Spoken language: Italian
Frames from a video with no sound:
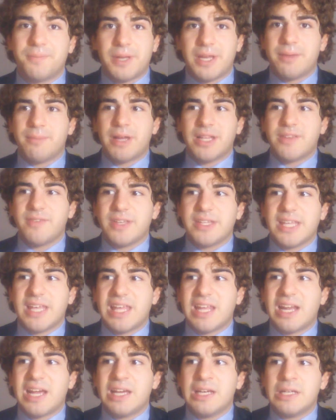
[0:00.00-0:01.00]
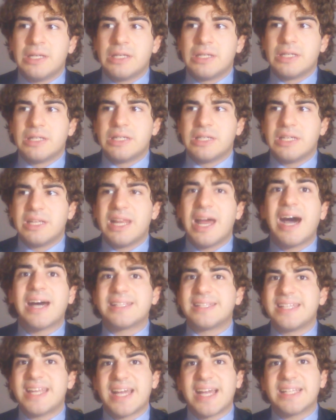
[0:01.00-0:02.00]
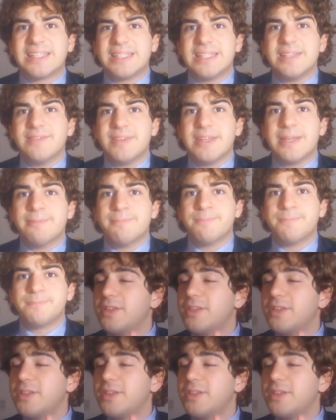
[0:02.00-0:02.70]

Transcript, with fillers: prima di vedere eh, i lati negativi.